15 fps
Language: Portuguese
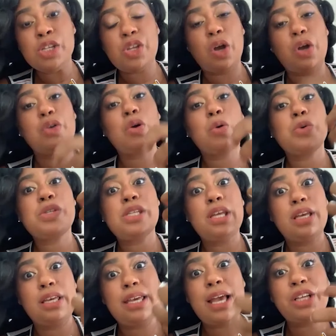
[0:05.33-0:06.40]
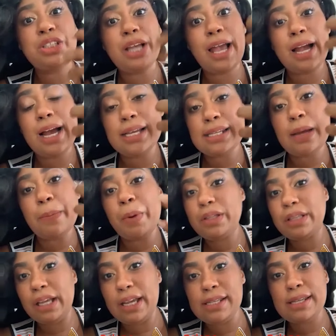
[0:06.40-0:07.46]
Só que eu não conseguia enxergar essa
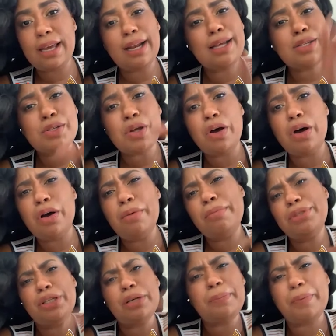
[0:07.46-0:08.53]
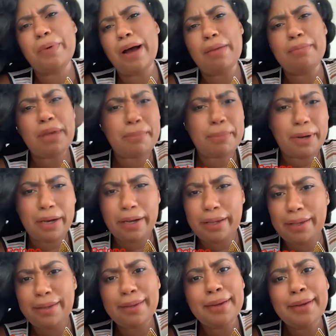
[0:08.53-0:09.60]
potência, era só, tipo, a ah, minha
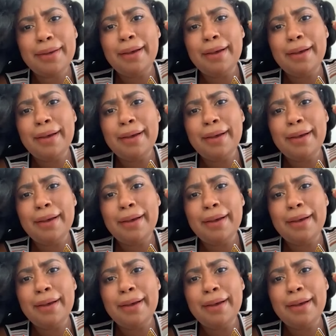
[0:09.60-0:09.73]
mãe